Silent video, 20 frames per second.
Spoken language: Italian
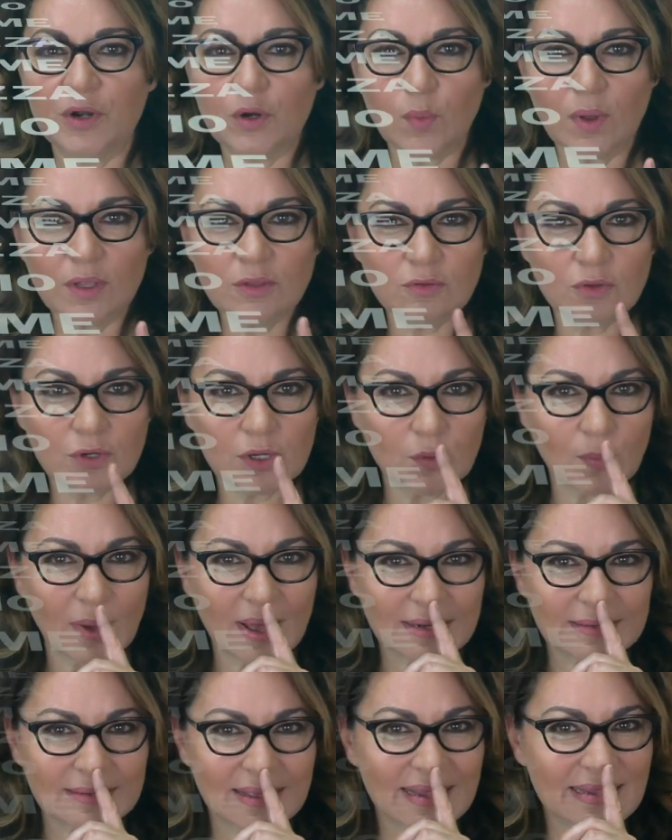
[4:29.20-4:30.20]
Per quanto
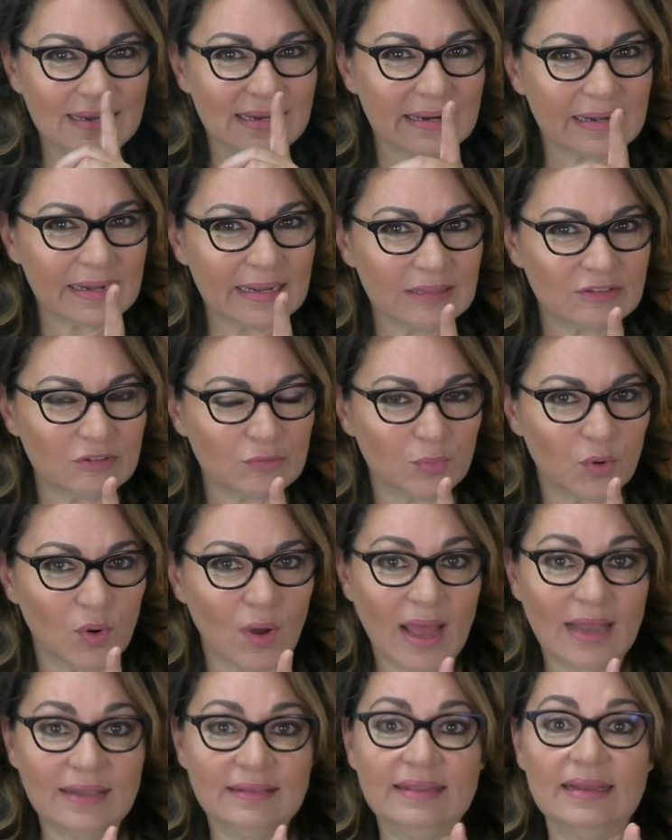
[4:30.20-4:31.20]
riguarda il
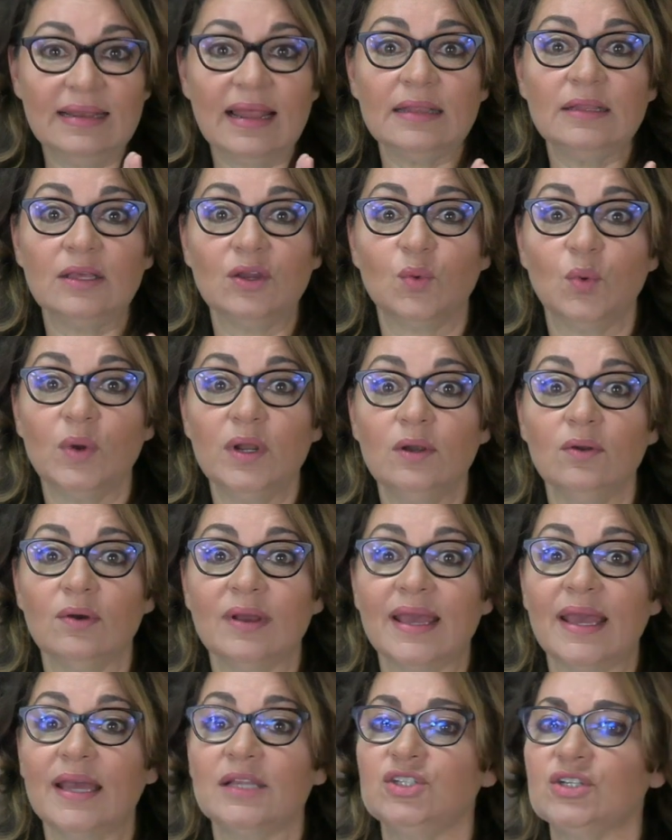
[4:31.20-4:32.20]
ritmo, al di là di
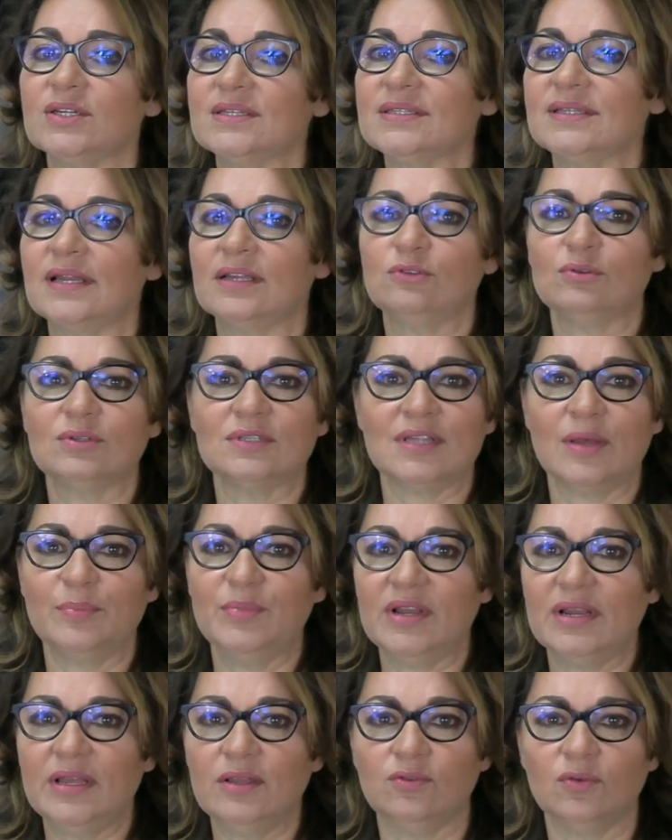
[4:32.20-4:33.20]
quello che è già stato
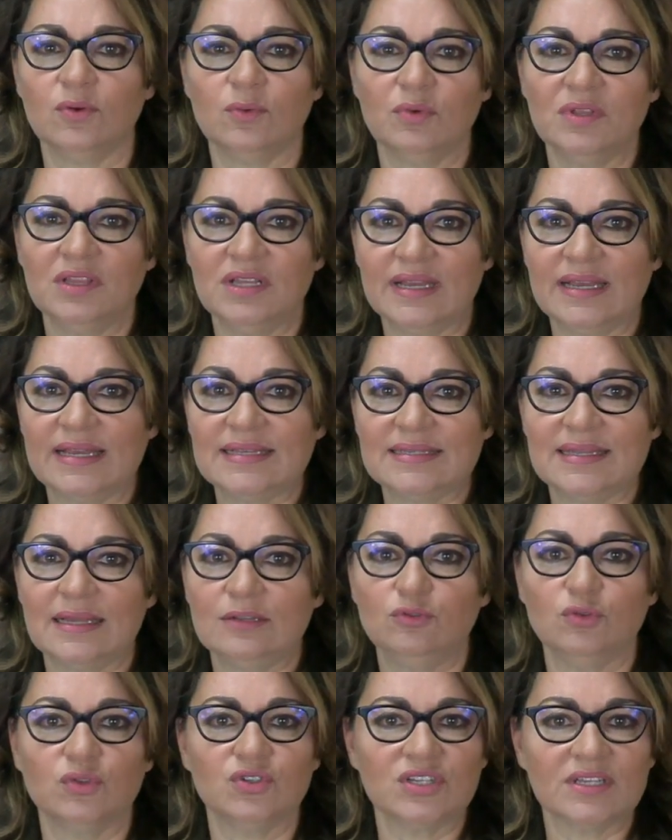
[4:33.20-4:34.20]
stabilito, quindi che è
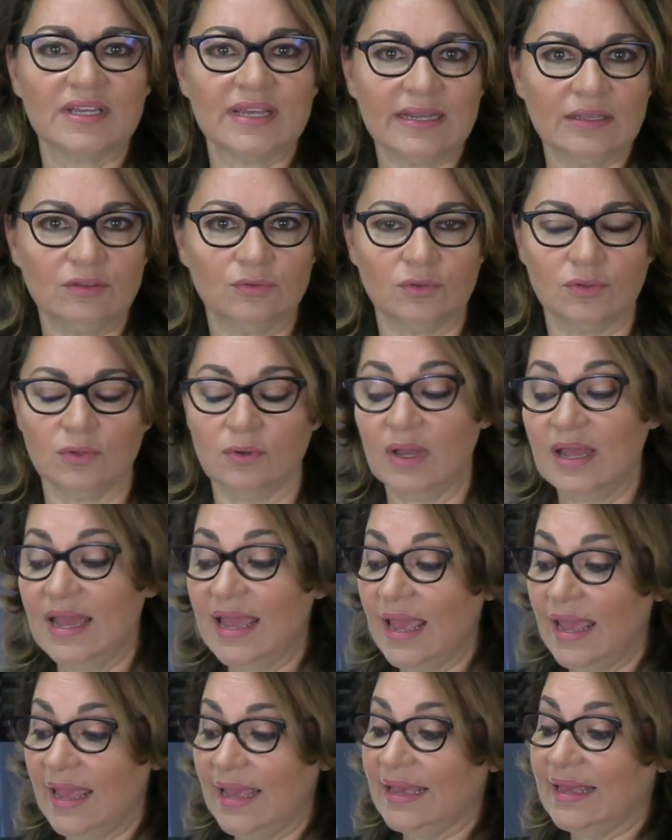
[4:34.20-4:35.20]
stato scritto
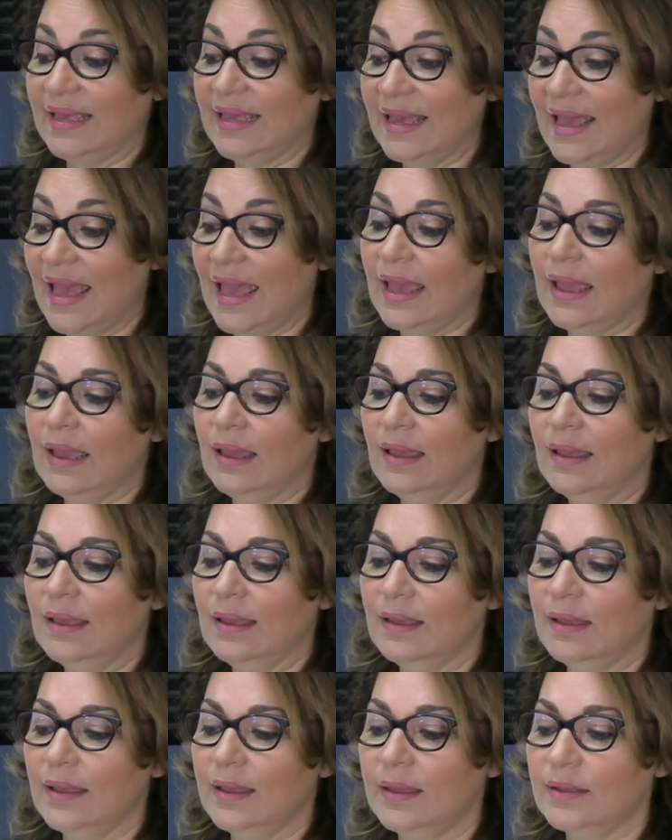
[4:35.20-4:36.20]
e che è
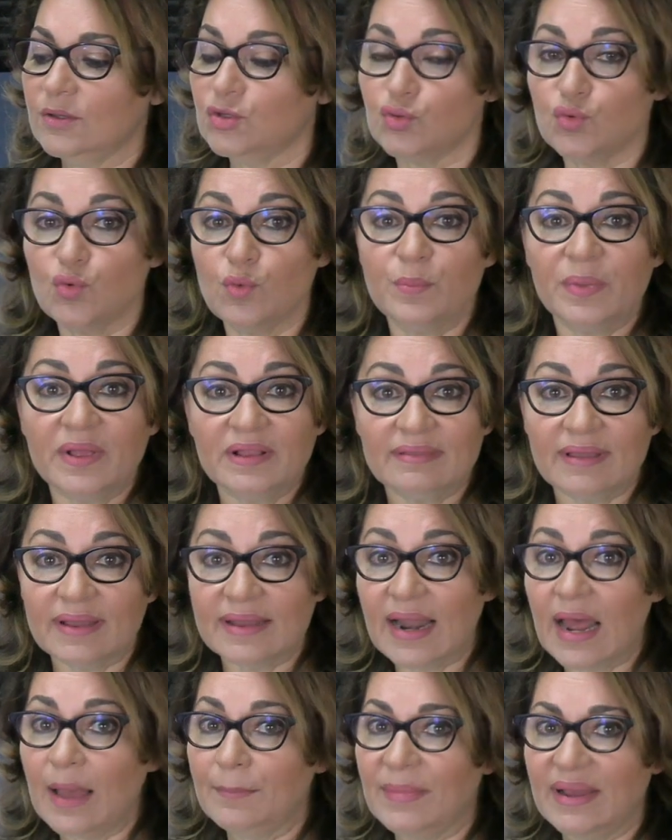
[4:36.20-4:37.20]
eh, su un
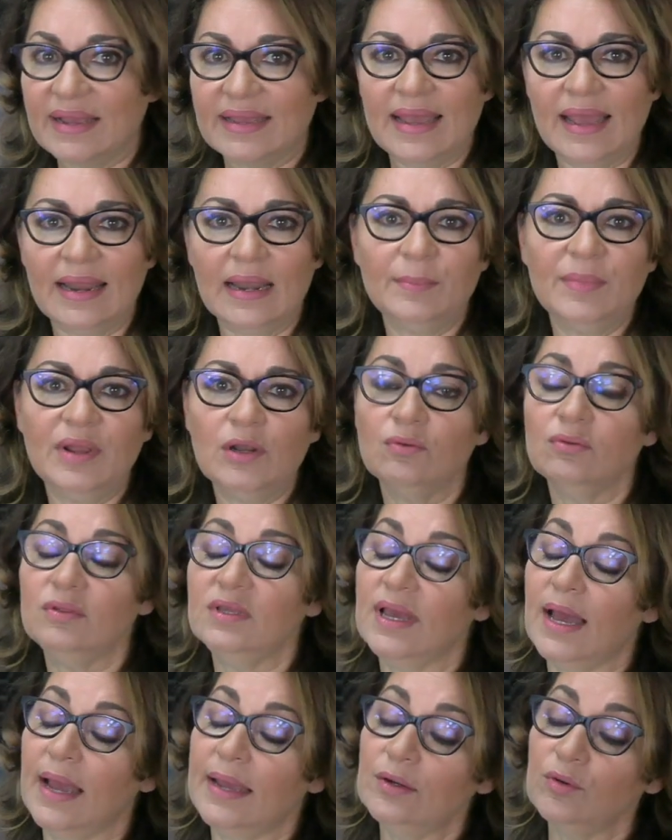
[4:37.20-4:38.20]
pentagramma che è la
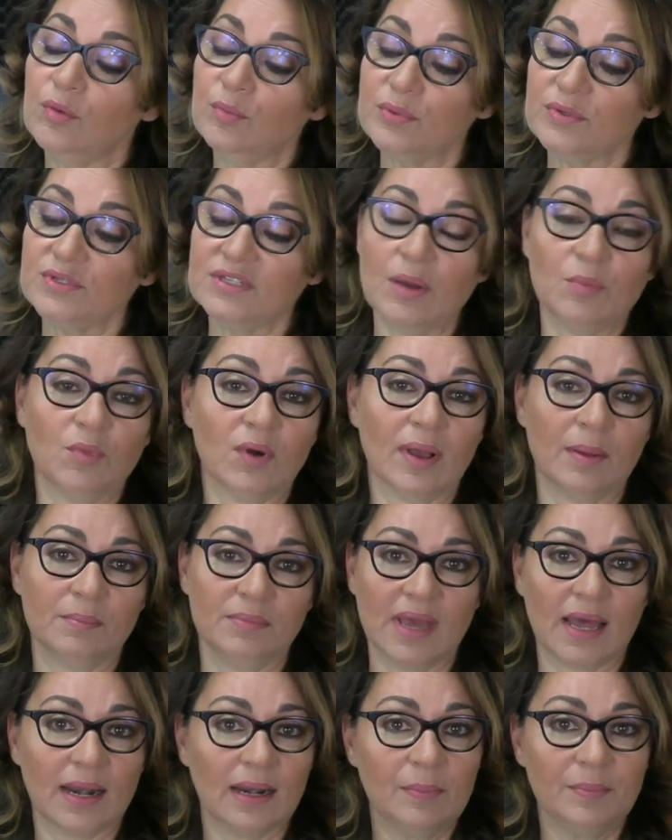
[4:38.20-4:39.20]
melodia e non possiamo
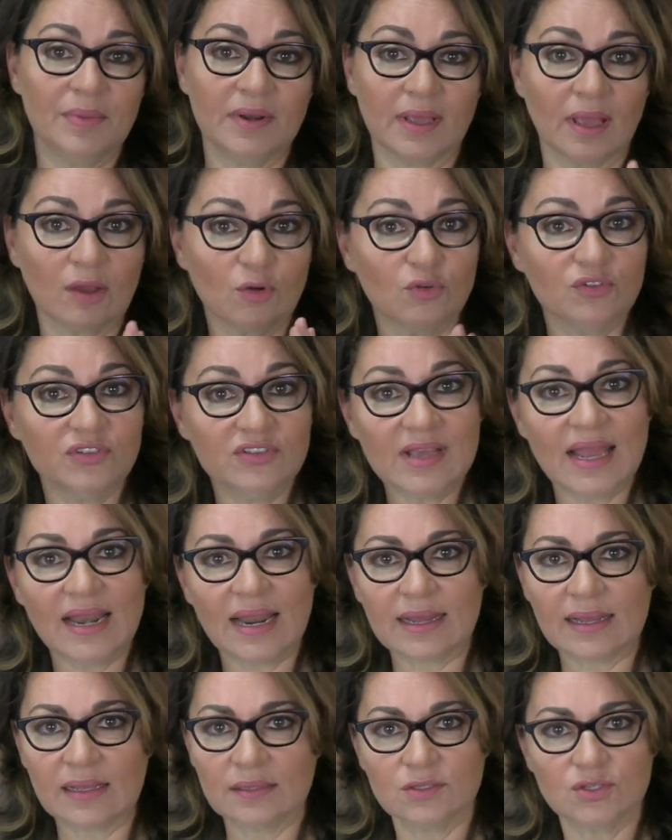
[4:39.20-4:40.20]
cambiarla perché così è
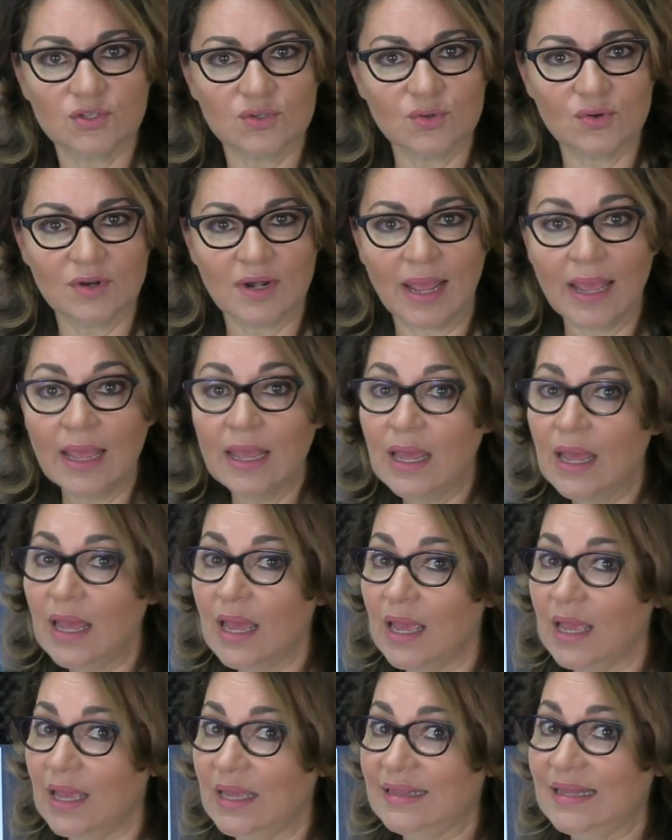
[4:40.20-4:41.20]
la canzone
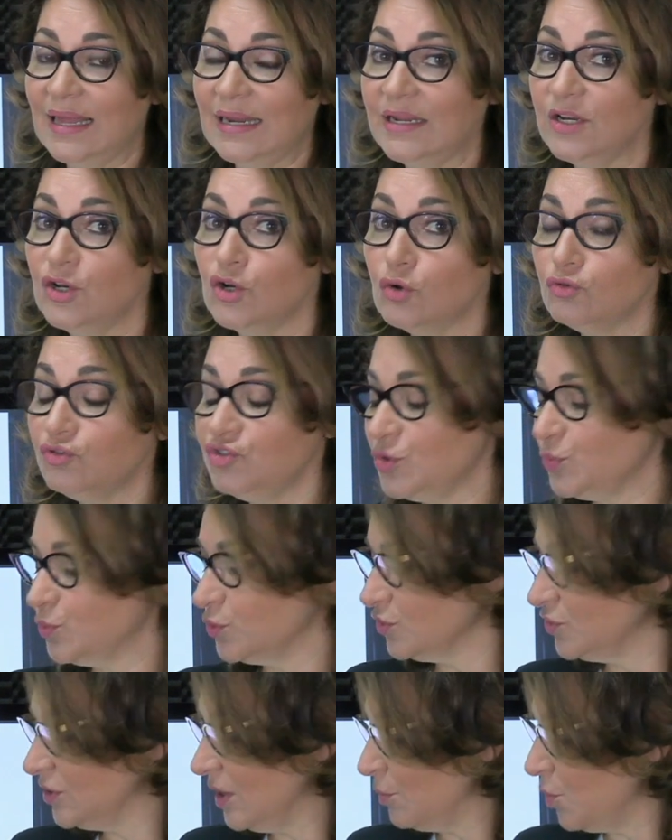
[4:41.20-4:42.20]
e da lì non ci
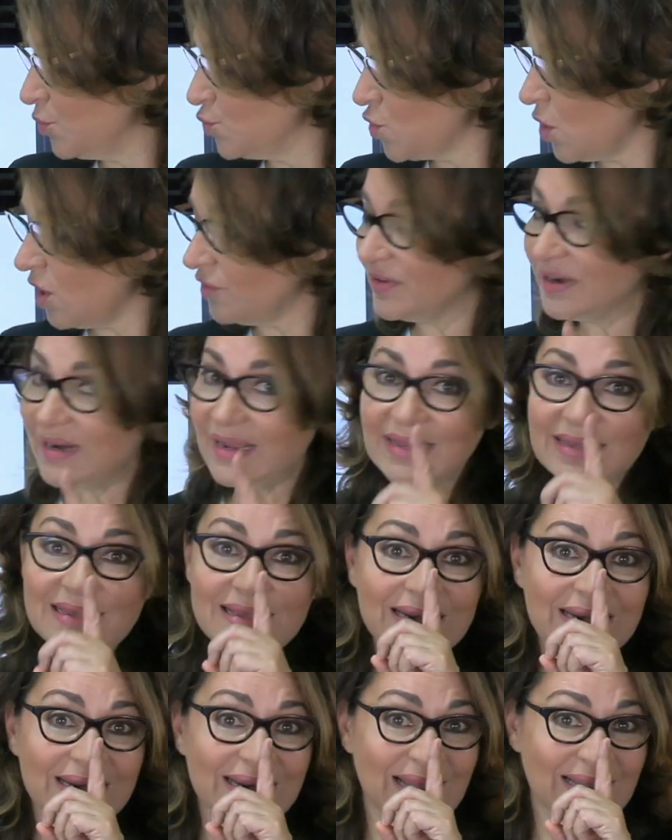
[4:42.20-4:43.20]
possiamo muovere,
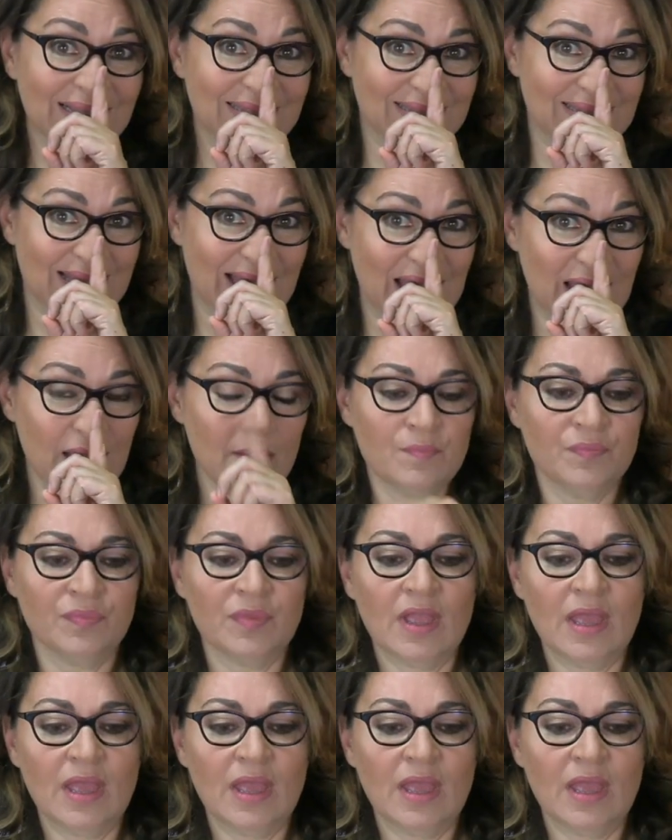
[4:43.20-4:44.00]
in realtà